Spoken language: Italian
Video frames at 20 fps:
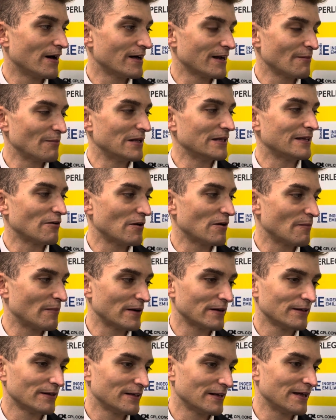a, ribaltare una
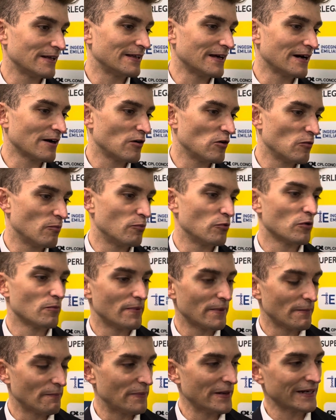partita in attacco
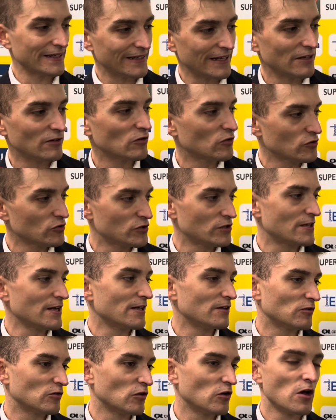pur perdendo così
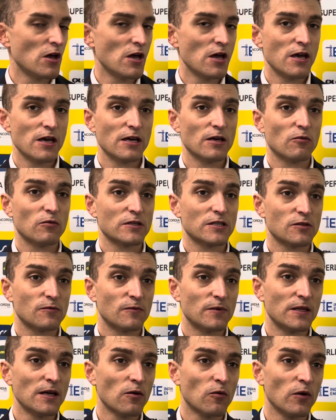tanto in questa
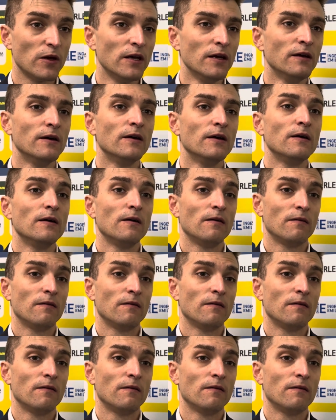sfida qui.